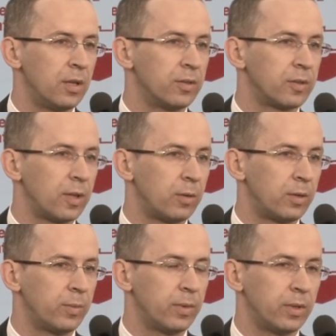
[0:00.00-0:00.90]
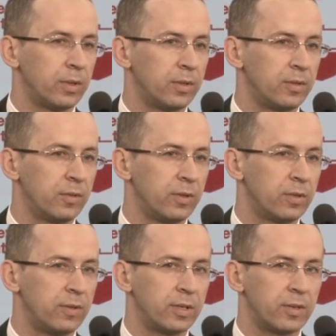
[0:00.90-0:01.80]
zostałaby
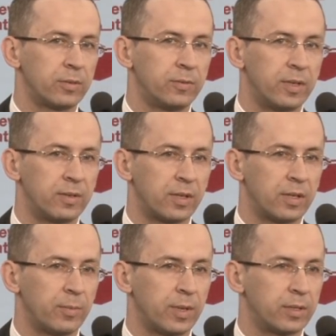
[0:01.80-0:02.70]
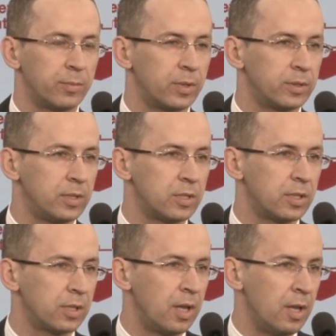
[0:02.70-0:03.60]
zlikwidowana subwencja dla partii politycznych.